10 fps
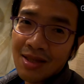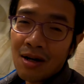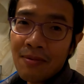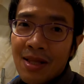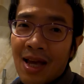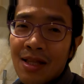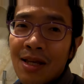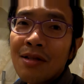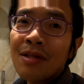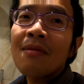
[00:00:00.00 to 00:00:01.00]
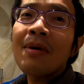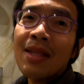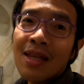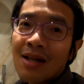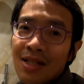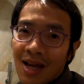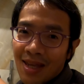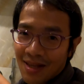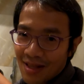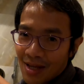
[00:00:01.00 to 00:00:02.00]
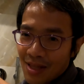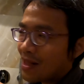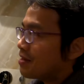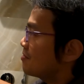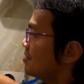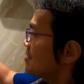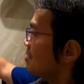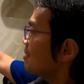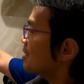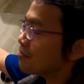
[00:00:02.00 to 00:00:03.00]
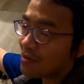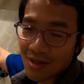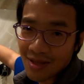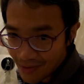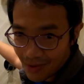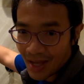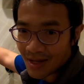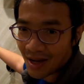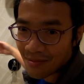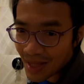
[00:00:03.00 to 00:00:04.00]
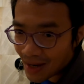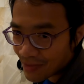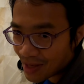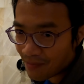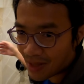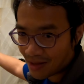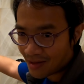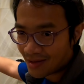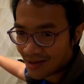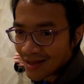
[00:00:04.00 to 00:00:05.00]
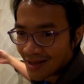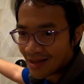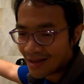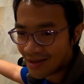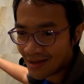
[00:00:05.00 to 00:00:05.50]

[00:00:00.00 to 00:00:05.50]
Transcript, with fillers: นี่เอาเพจถ่ายที่เยอรมนีก็ใช่หลายที่แล้วทำไมเขาตรงเนี้ยเขาไม่ทำที่ปิดมันเปลื